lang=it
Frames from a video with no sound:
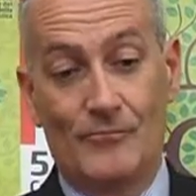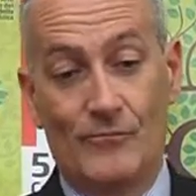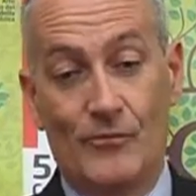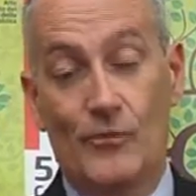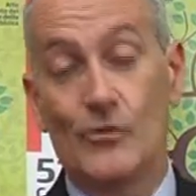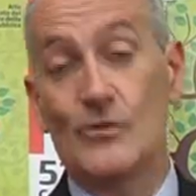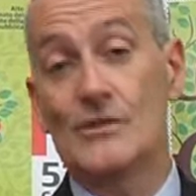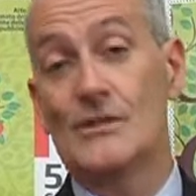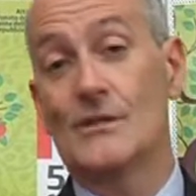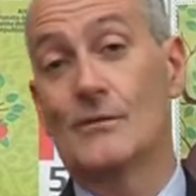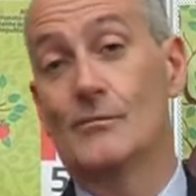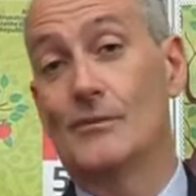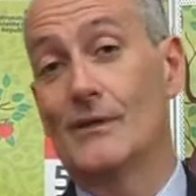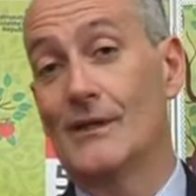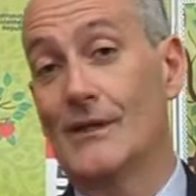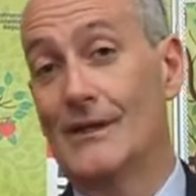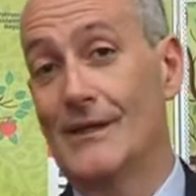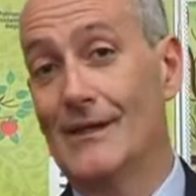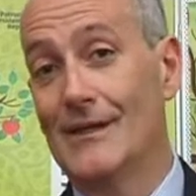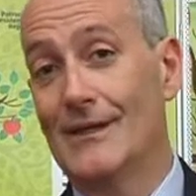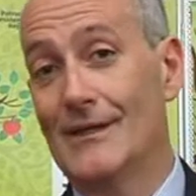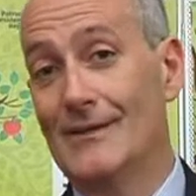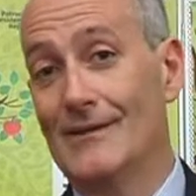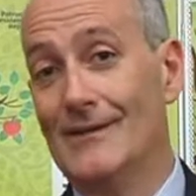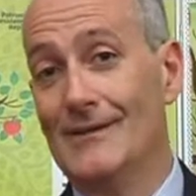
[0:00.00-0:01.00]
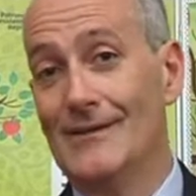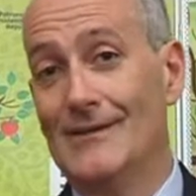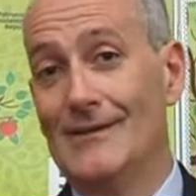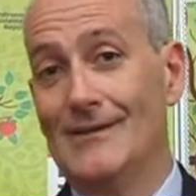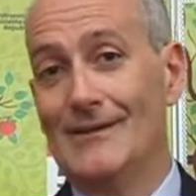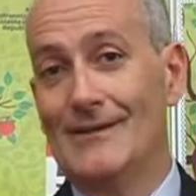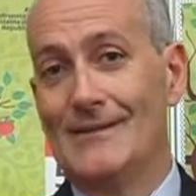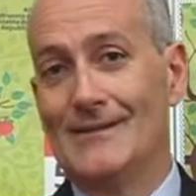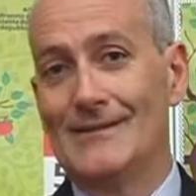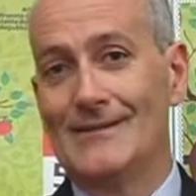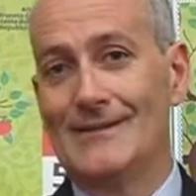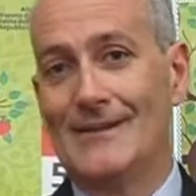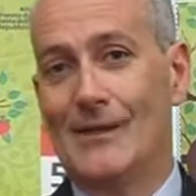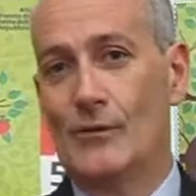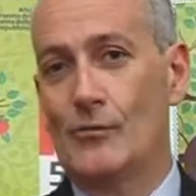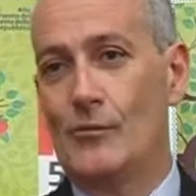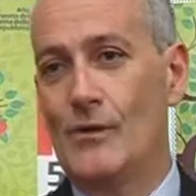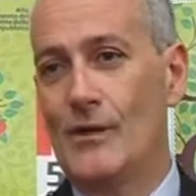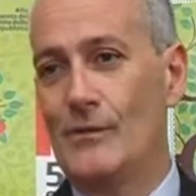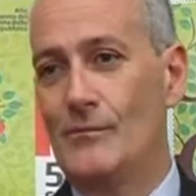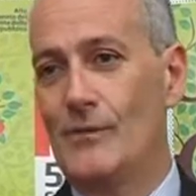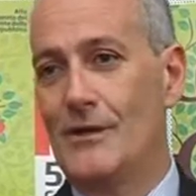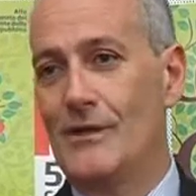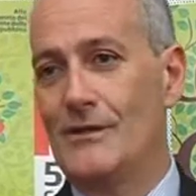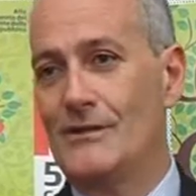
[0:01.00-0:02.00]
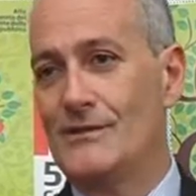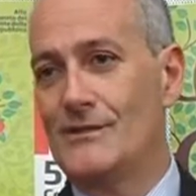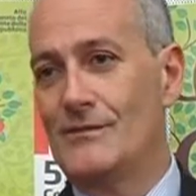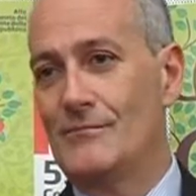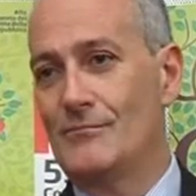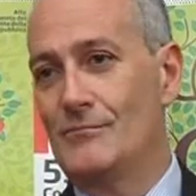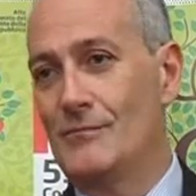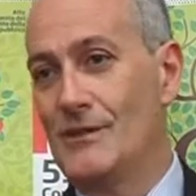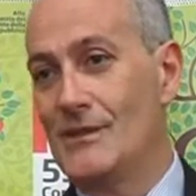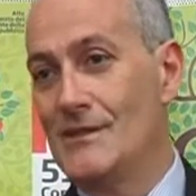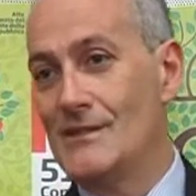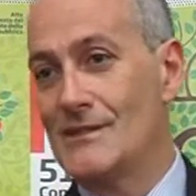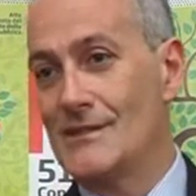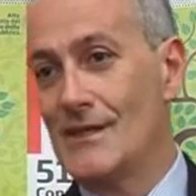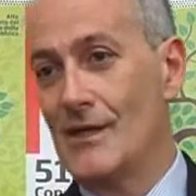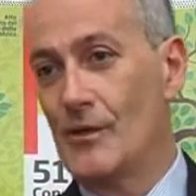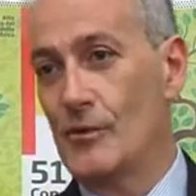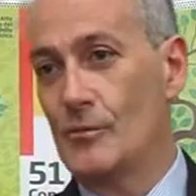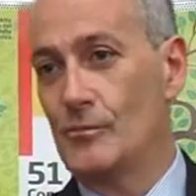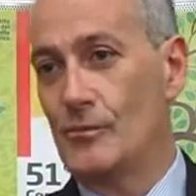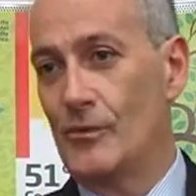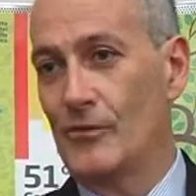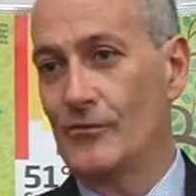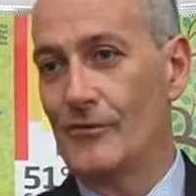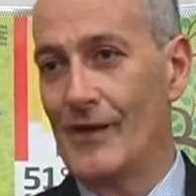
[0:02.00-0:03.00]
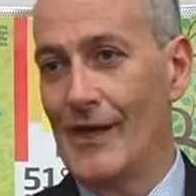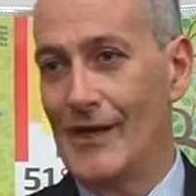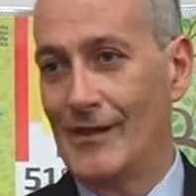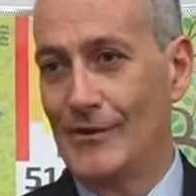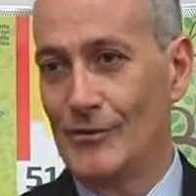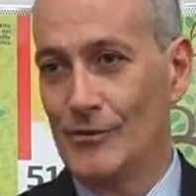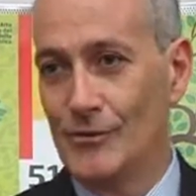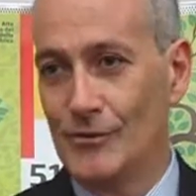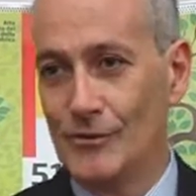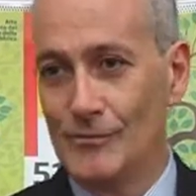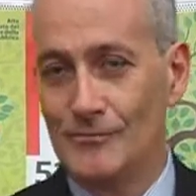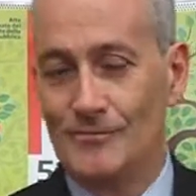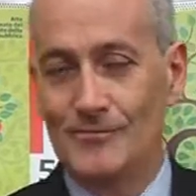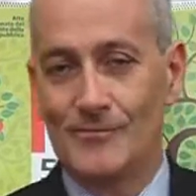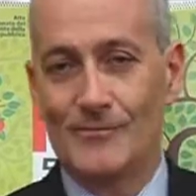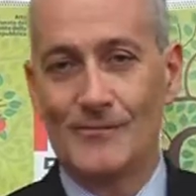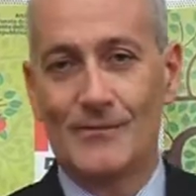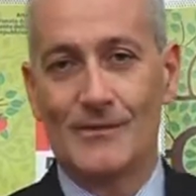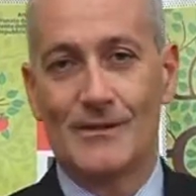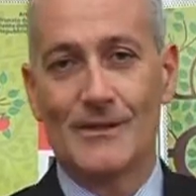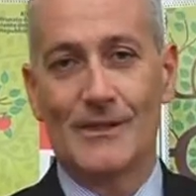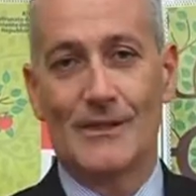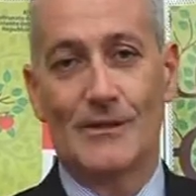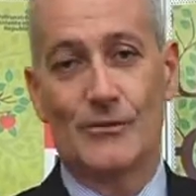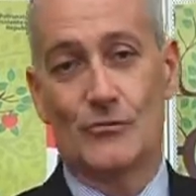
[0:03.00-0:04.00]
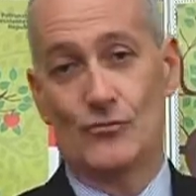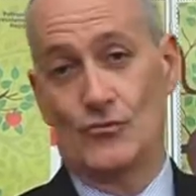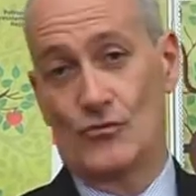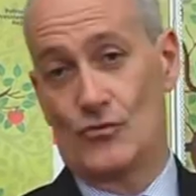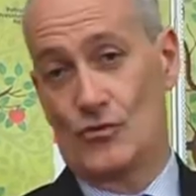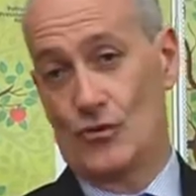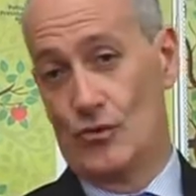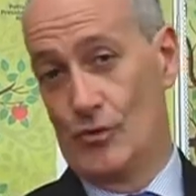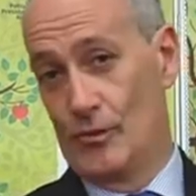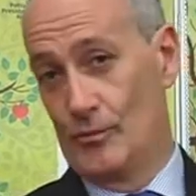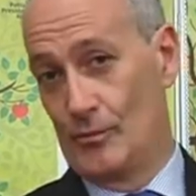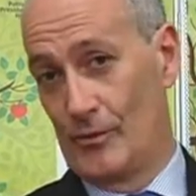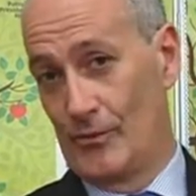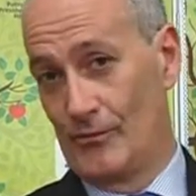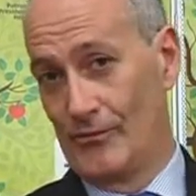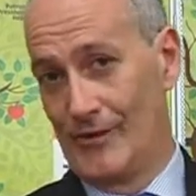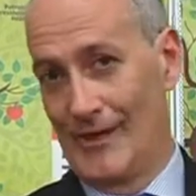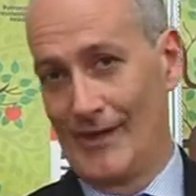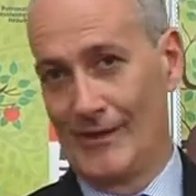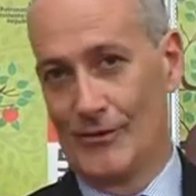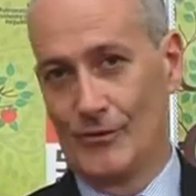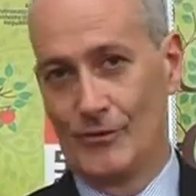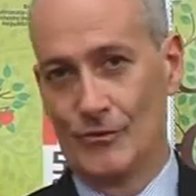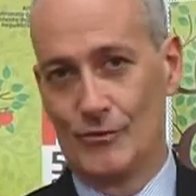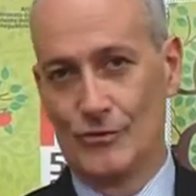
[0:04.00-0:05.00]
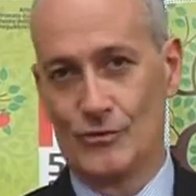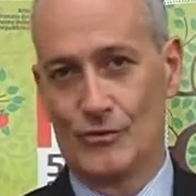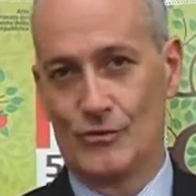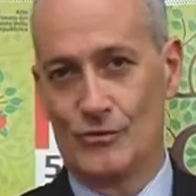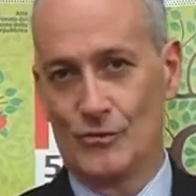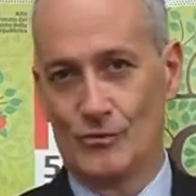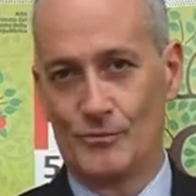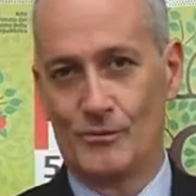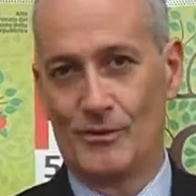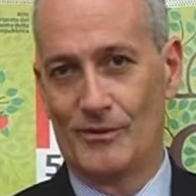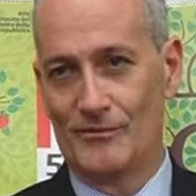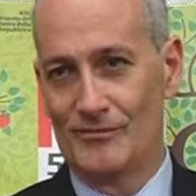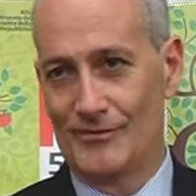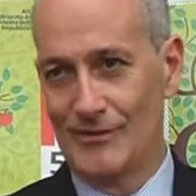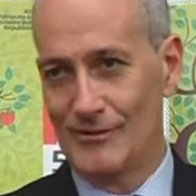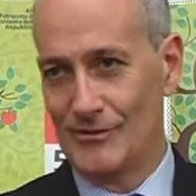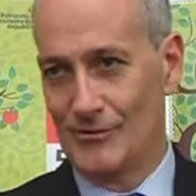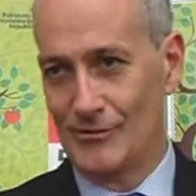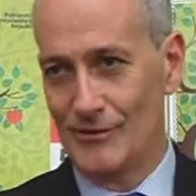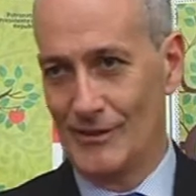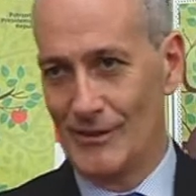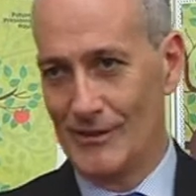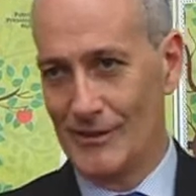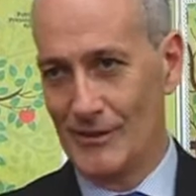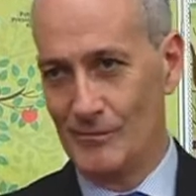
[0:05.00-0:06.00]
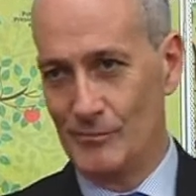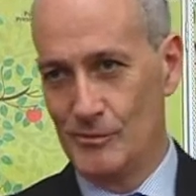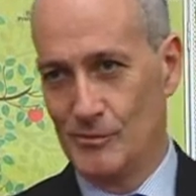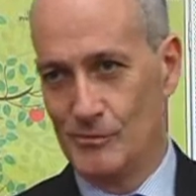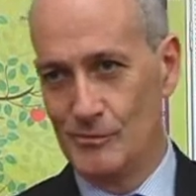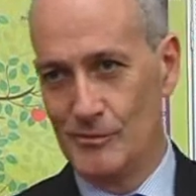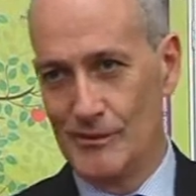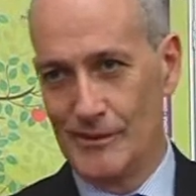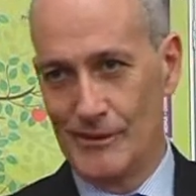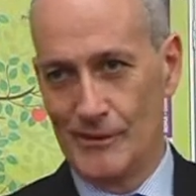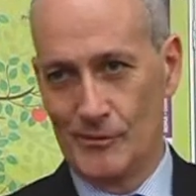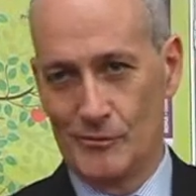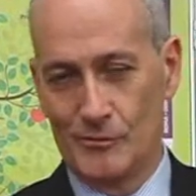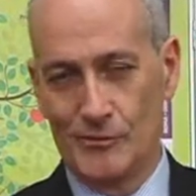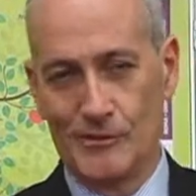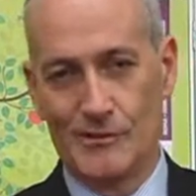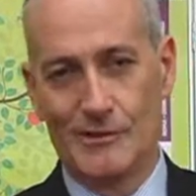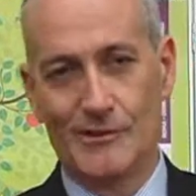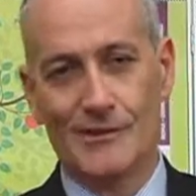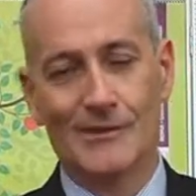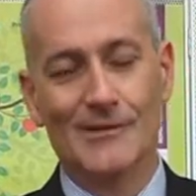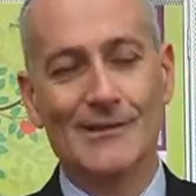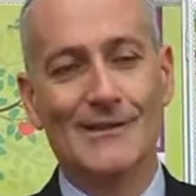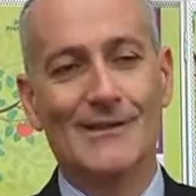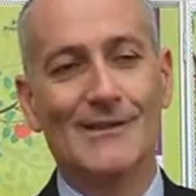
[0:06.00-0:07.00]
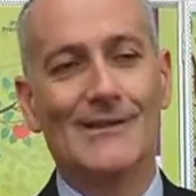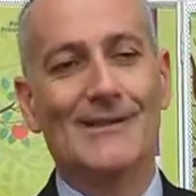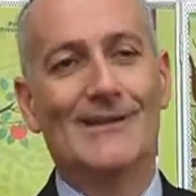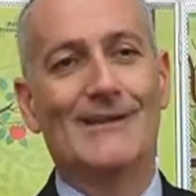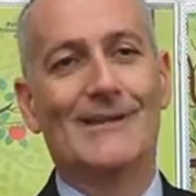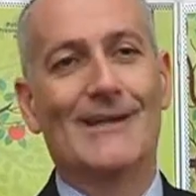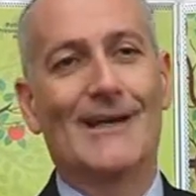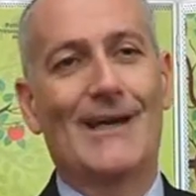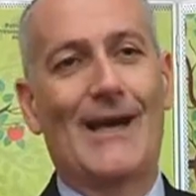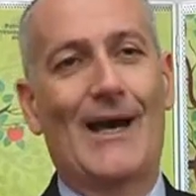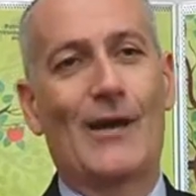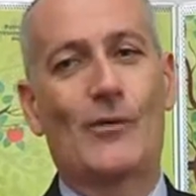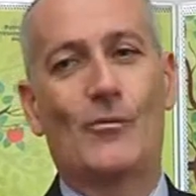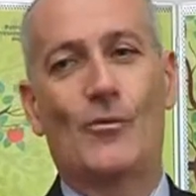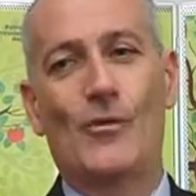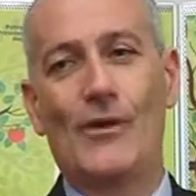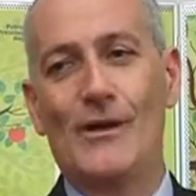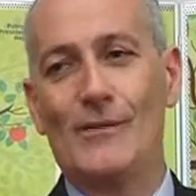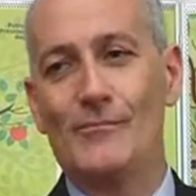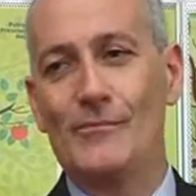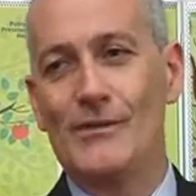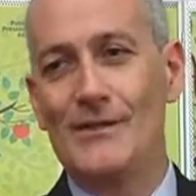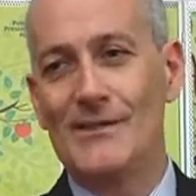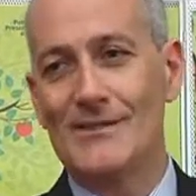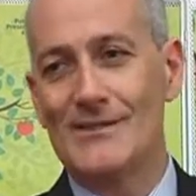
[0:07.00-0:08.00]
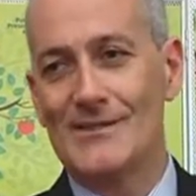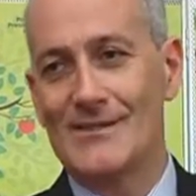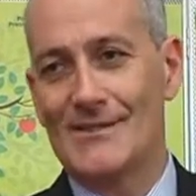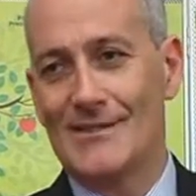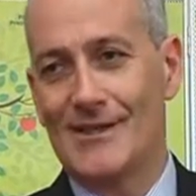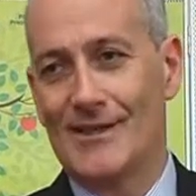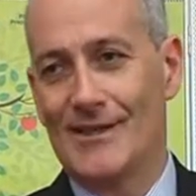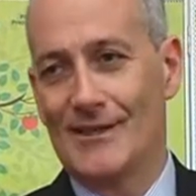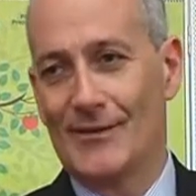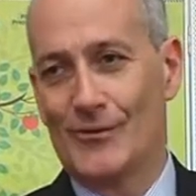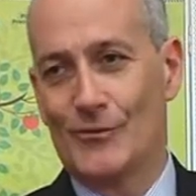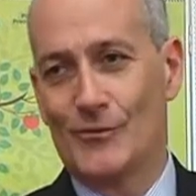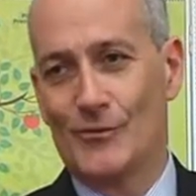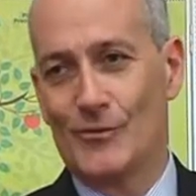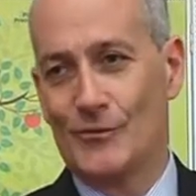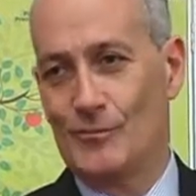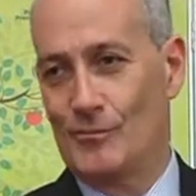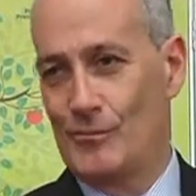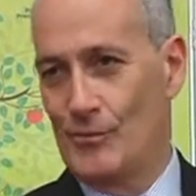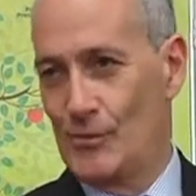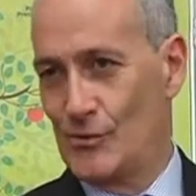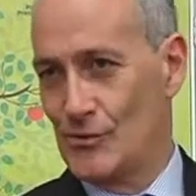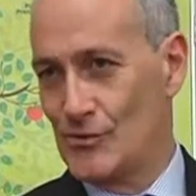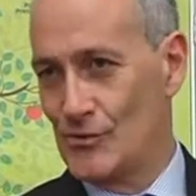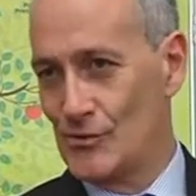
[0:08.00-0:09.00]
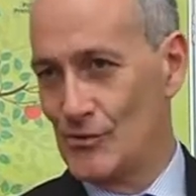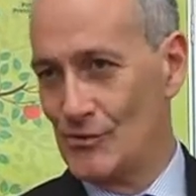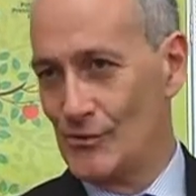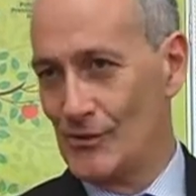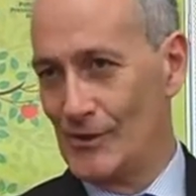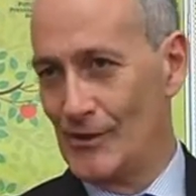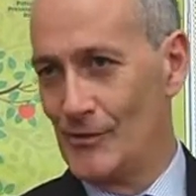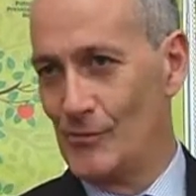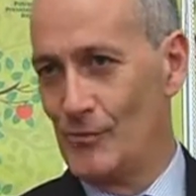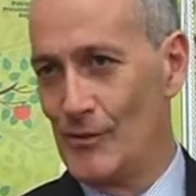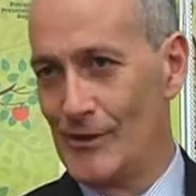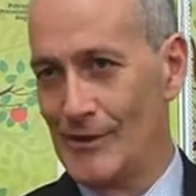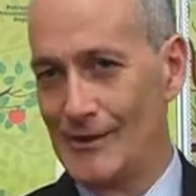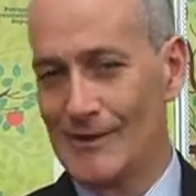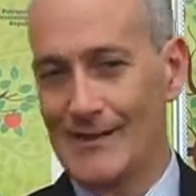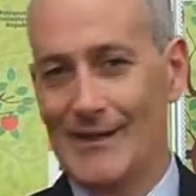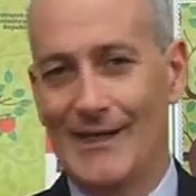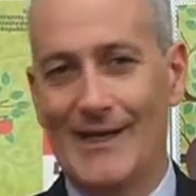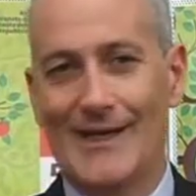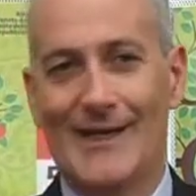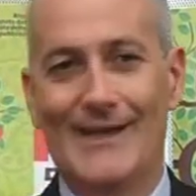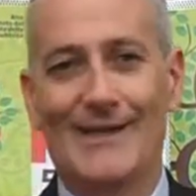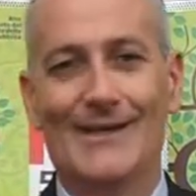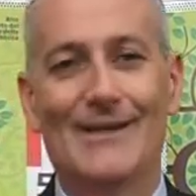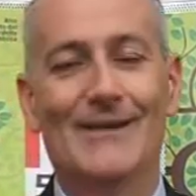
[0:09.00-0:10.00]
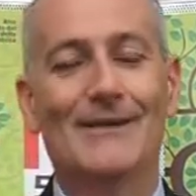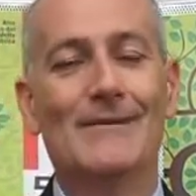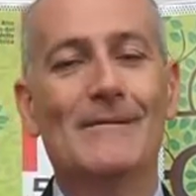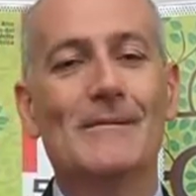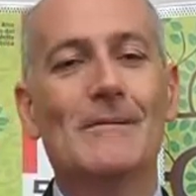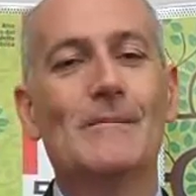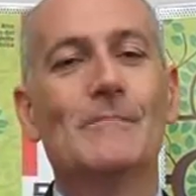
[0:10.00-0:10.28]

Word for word: forse perché da quel ministero provengo, e non solo provengo, io sono un prefetto della Repubblica, quindi a quel ministero non posso che guardare